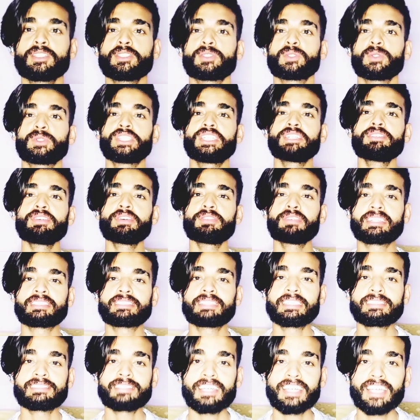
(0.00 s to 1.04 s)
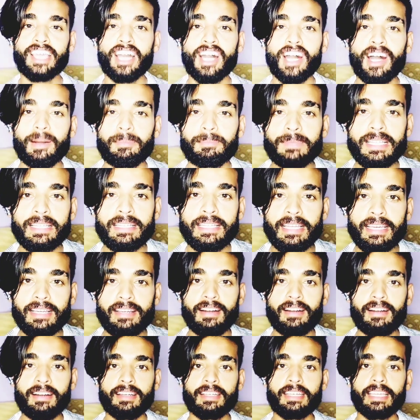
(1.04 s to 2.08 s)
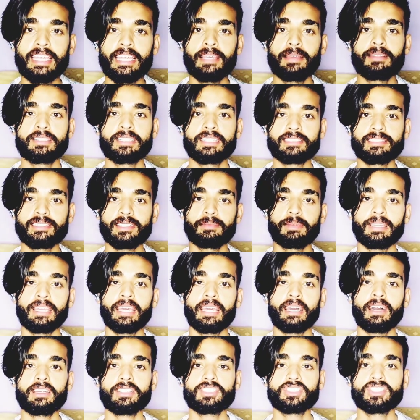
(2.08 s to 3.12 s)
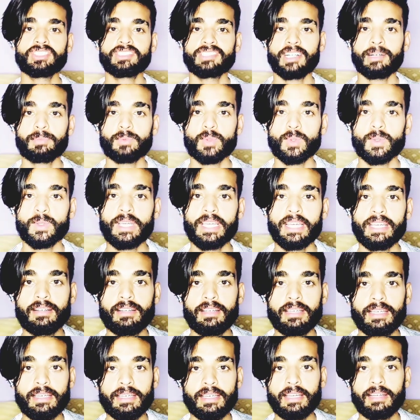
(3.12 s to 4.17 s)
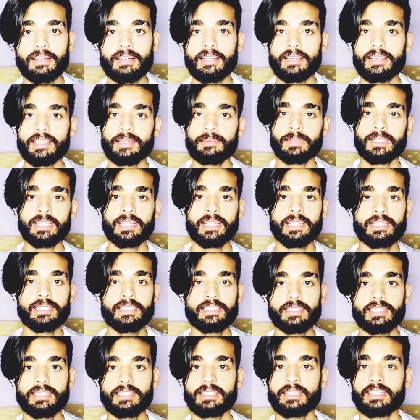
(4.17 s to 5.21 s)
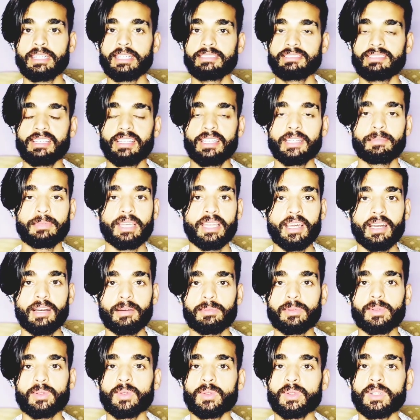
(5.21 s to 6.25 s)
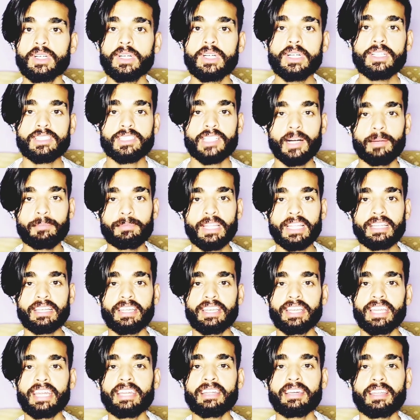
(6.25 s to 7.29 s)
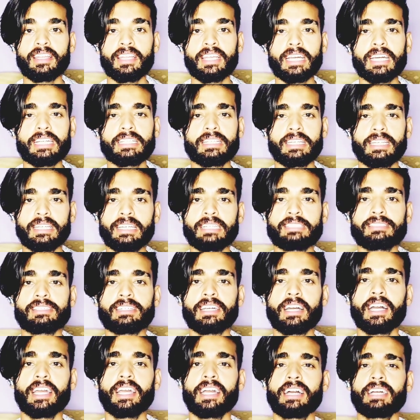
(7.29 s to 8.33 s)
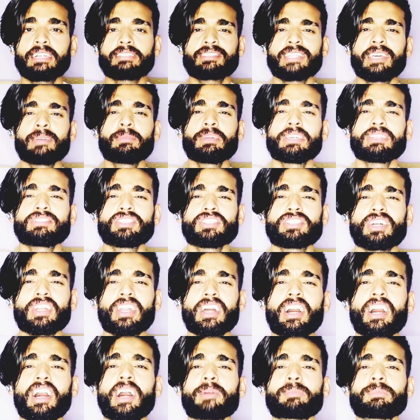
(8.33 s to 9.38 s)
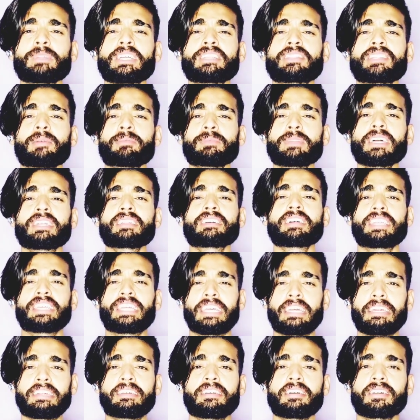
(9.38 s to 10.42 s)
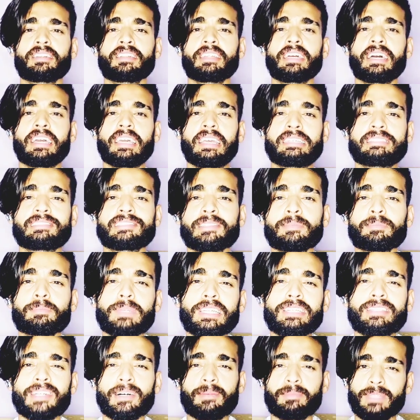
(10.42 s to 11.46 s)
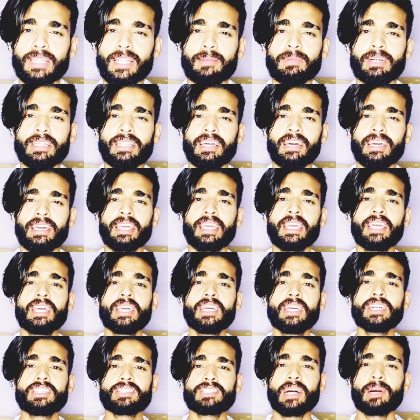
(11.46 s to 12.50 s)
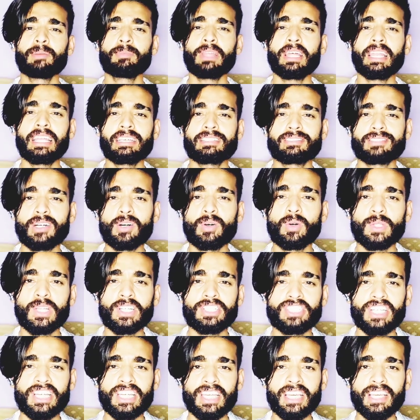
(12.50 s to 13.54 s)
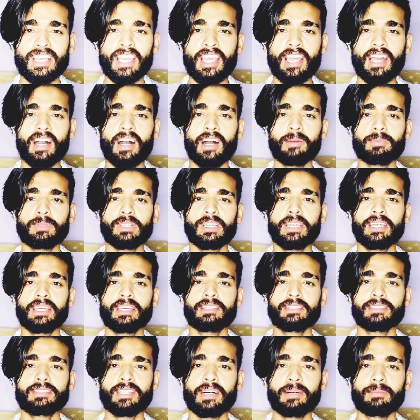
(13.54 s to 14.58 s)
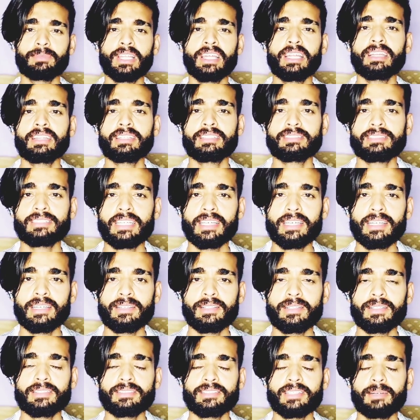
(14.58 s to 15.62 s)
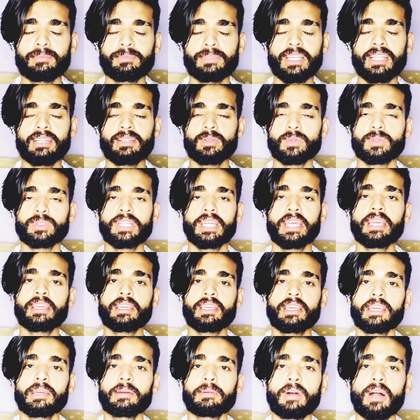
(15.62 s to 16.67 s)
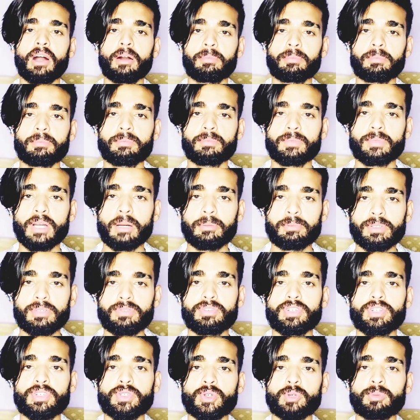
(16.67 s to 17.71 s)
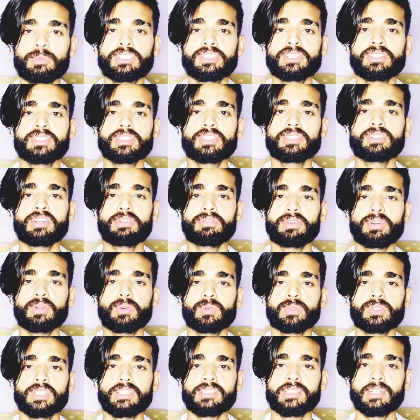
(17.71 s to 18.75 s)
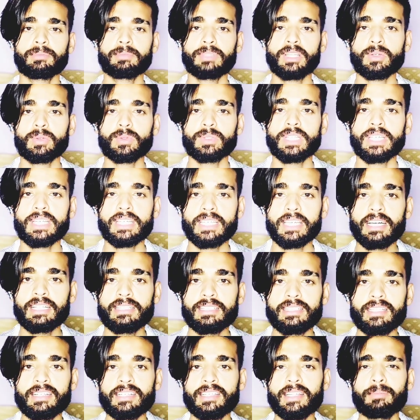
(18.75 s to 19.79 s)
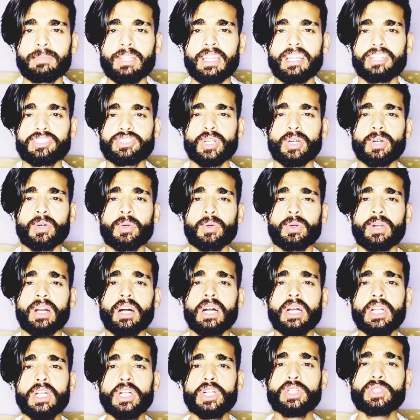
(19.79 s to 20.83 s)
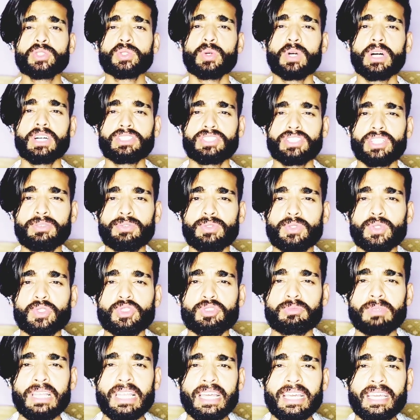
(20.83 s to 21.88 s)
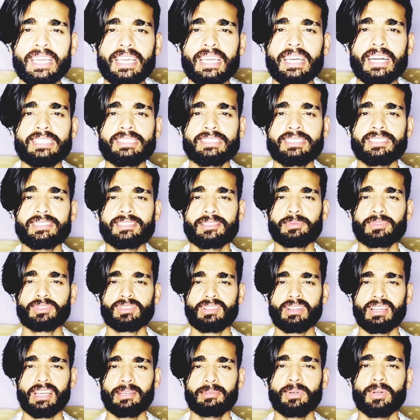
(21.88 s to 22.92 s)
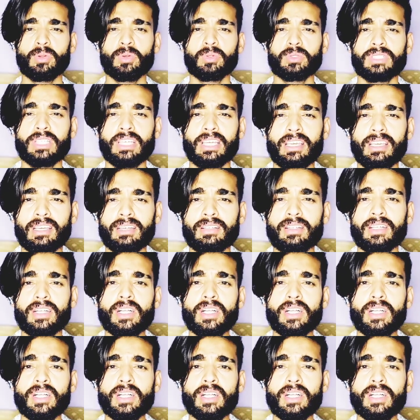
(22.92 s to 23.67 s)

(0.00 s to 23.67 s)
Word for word: तो जी वीवर जैसा कि आपने देखा कि जैसे मैंने हर चीज़ आपको एक एक एक करके बताई इजीली मैंने आपको थंबनेल क्रिएट करने का तरीका सिखाया है सेम इसी तरह आपने थंबनेल क्रिएट करना है सिंपली थंबनेल बनाए थंबनेल ऐसा होना चाहिए कि आपके थंबनेल से थंबनेल को देख के आप आपकी वीडियो पे जितनी ट्रैफिक होती है थंबनेल को देख के आती है थंबनेल अच्छा होगा तो अच्छे व्यूज़ मिलेंगे अच्छे सब्सक्राइबर होते हैं